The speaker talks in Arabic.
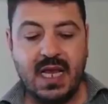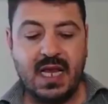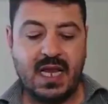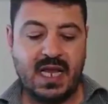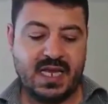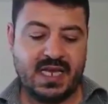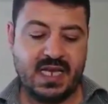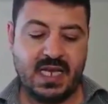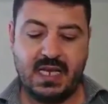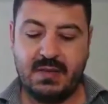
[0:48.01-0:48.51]

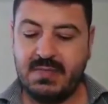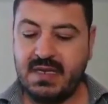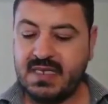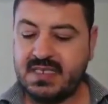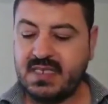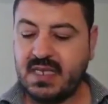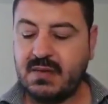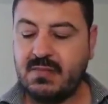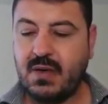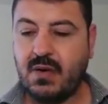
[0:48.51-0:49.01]
لكن لما
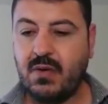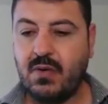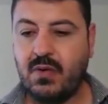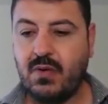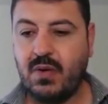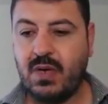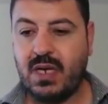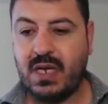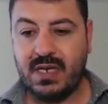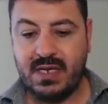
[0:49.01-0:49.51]
يصل
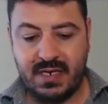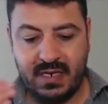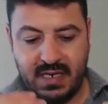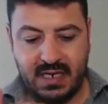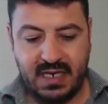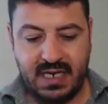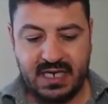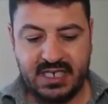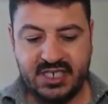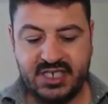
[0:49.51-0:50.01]
الموضوع
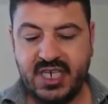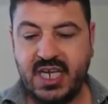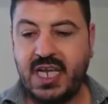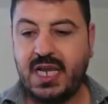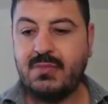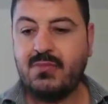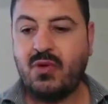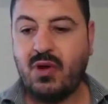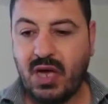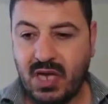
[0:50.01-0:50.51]

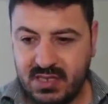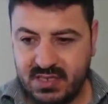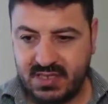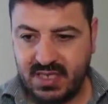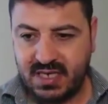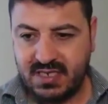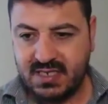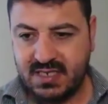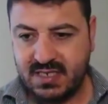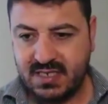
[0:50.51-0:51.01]
للشيء
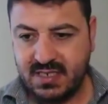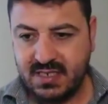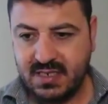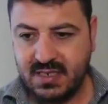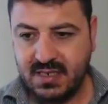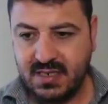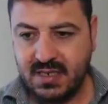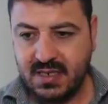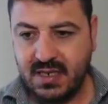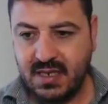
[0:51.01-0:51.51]
المقدس
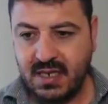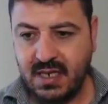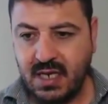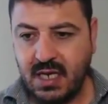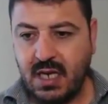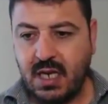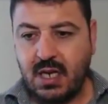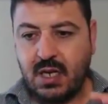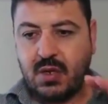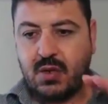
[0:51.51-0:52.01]

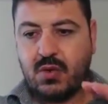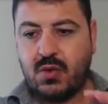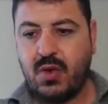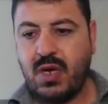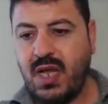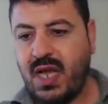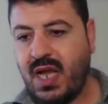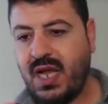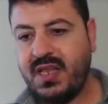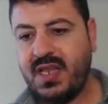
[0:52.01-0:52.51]

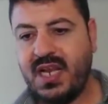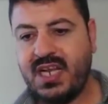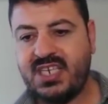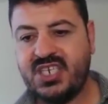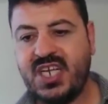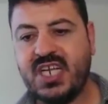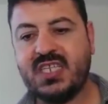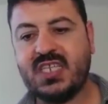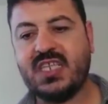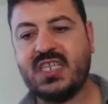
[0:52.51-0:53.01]
كل هذه
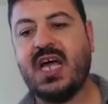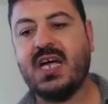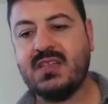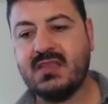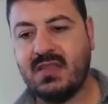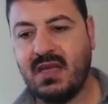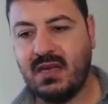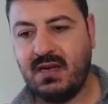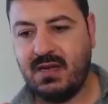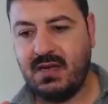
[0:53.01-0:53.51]
الاشياء
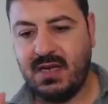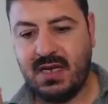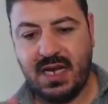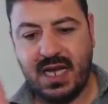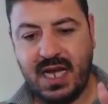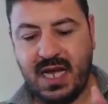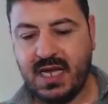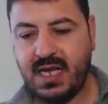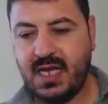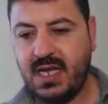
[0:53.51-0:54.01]
تتعطل
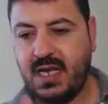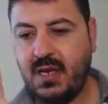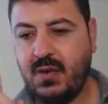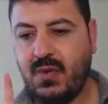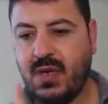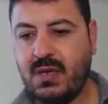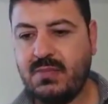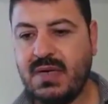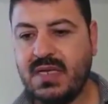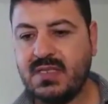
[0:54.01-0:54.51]

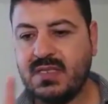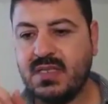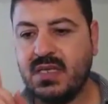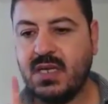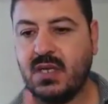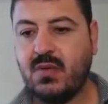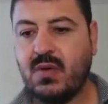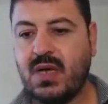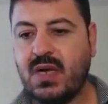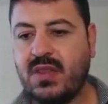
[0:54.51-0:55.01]
العقل
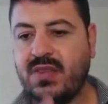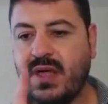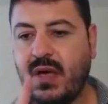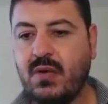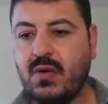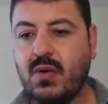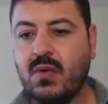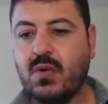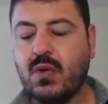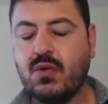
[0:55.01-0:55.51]
والمنطق
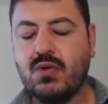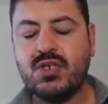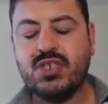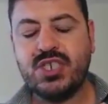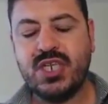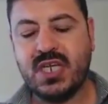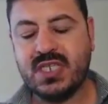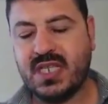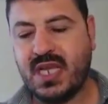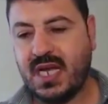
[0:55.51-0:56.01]
والذوق وكل
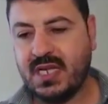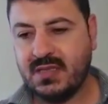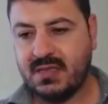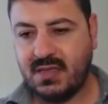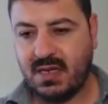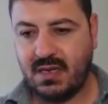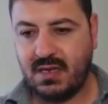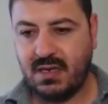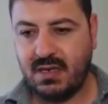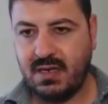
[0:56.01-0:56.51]
شيء
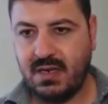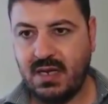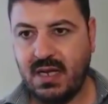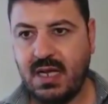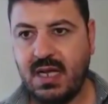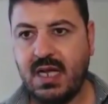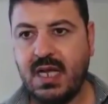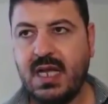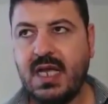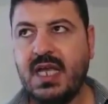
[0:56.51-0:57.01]
يتعطل
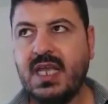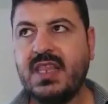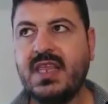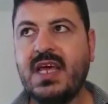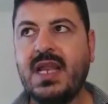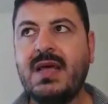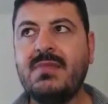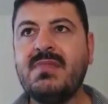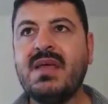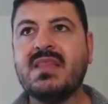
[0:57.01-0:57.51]

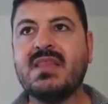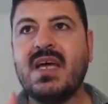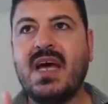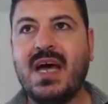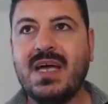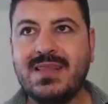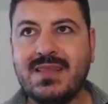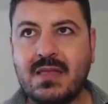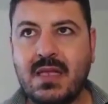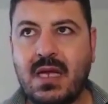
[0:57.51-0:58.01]
اذا لم
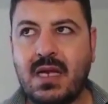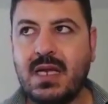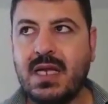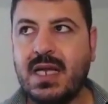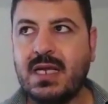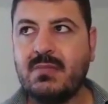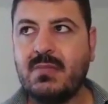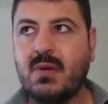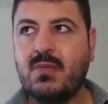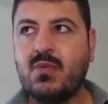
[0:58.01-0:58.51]
يتعطل
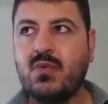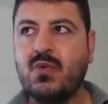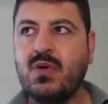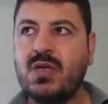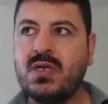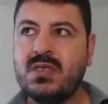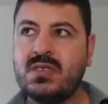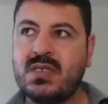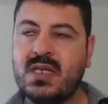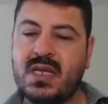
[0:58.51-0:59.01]
يعني
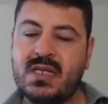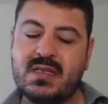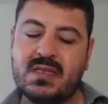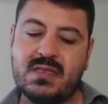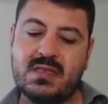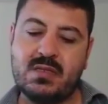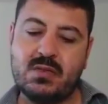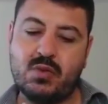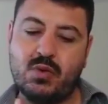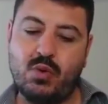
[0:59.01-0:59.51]
ممنوع انت
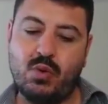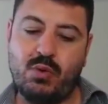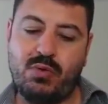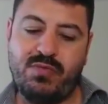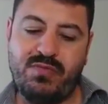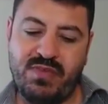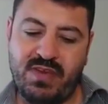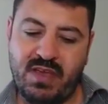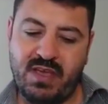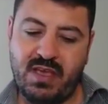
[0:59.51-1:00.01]

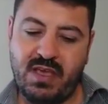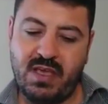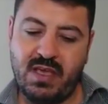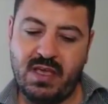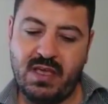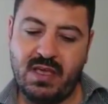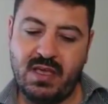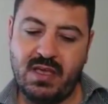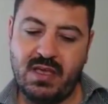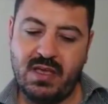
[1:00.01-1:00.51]
تخوض
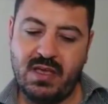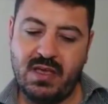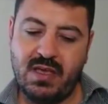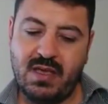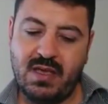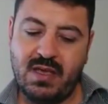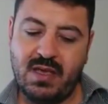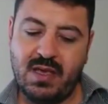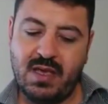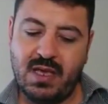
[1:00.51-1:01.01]
في
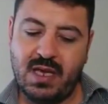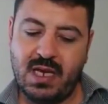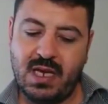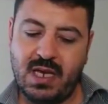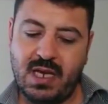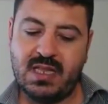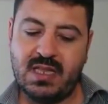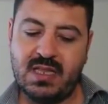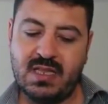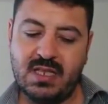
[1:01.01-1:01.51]

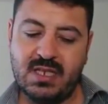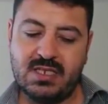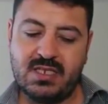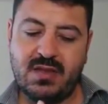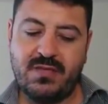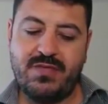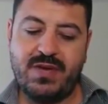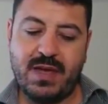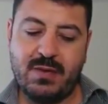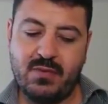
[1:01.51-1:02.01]
انك تيجي
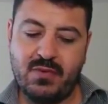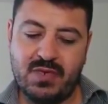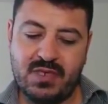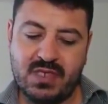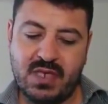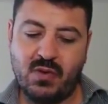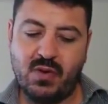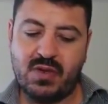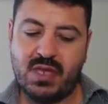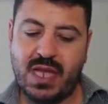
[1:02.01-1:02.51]
تفهمه
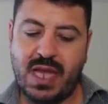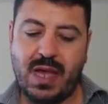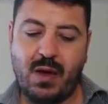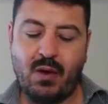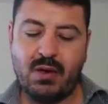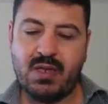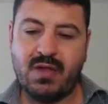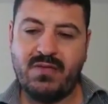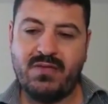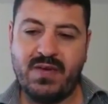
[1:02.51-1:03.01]
انت
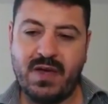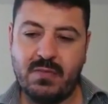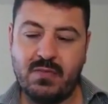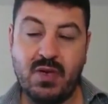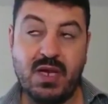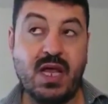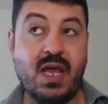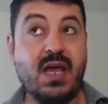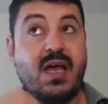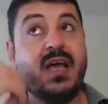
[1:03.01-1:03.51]
وتحاول
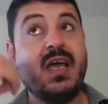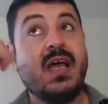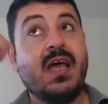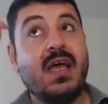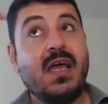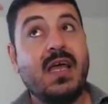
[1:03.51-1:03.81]
تفهمه لا